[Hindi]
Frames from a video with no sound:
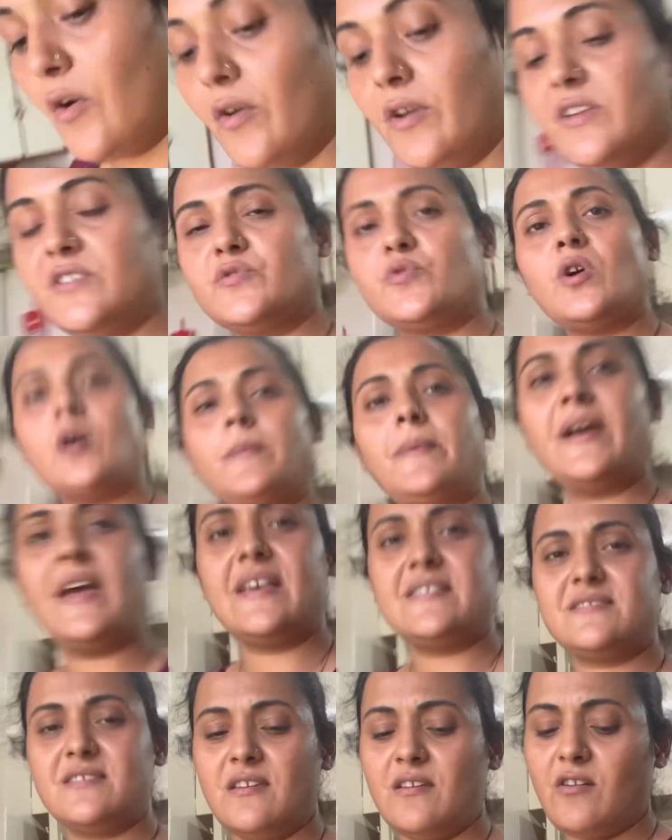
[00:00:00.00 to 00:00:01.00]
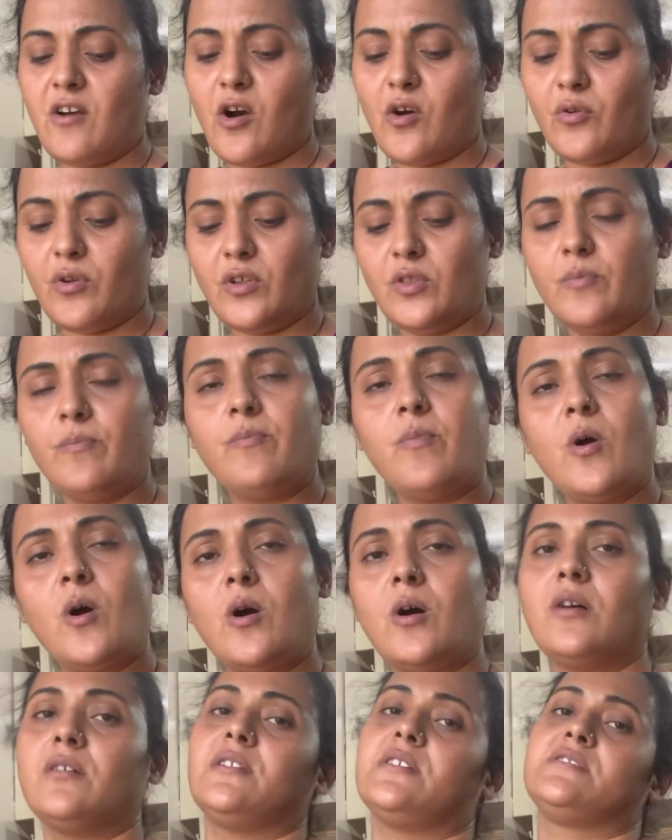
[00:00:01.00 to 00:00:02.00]
और इसको आप ऐसे ही खाओ ना तो
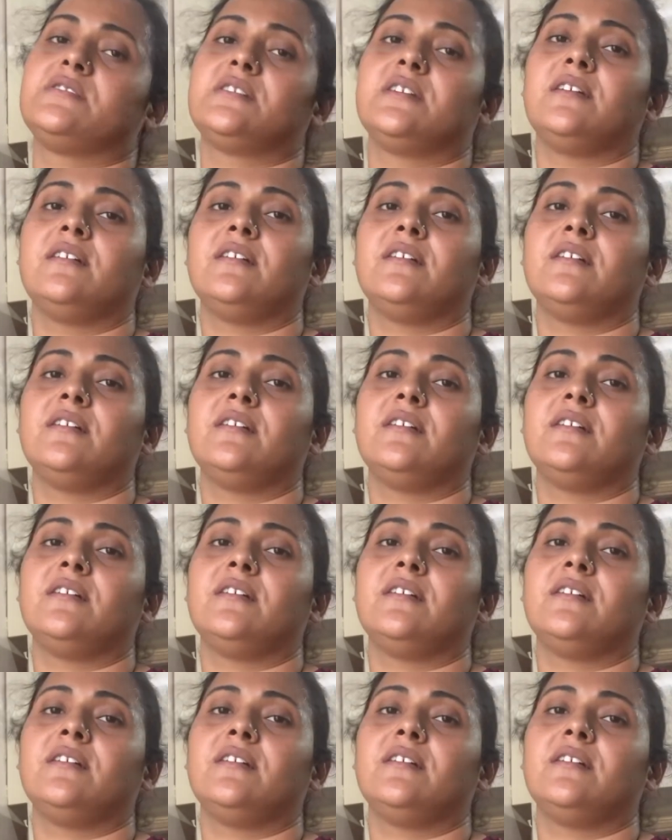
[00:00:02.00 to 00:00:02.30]
बहुत अच्छी